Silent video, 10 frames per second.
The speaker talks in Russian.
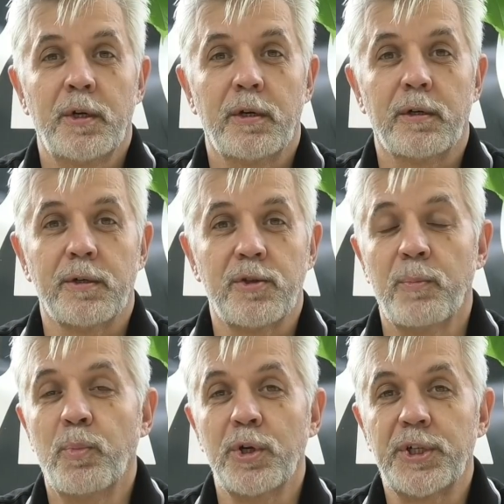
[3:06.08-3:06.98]
э,
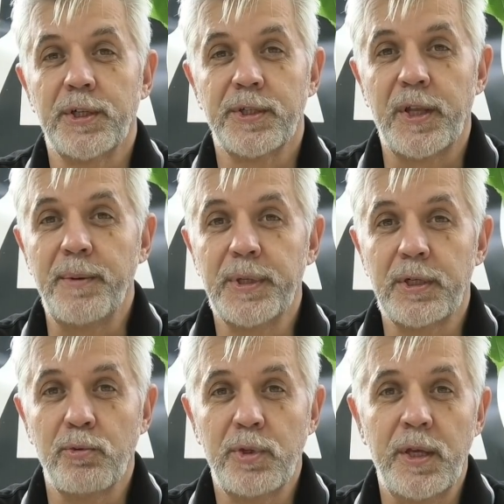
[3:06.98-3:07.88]
чем больше
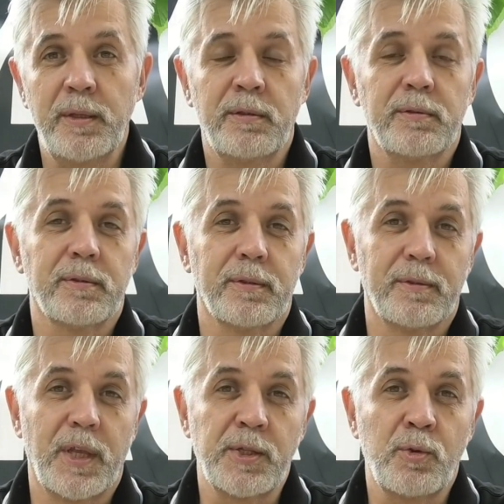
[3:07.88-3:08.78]
истребишь людей,
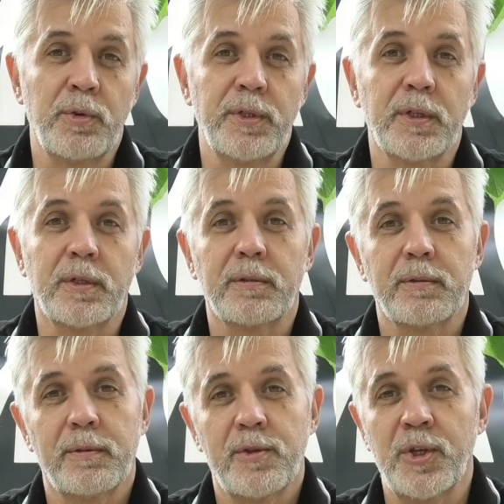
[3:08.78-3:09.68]
э, достойных,
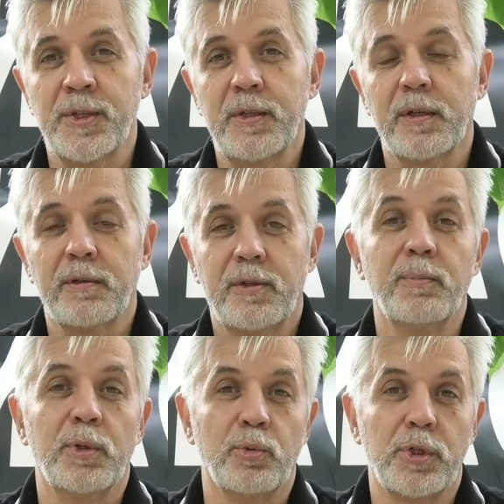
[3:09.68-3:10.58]
честных,
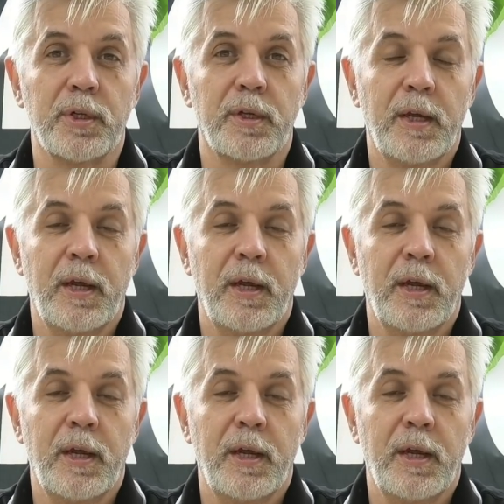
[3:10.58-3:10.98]
тем лучше.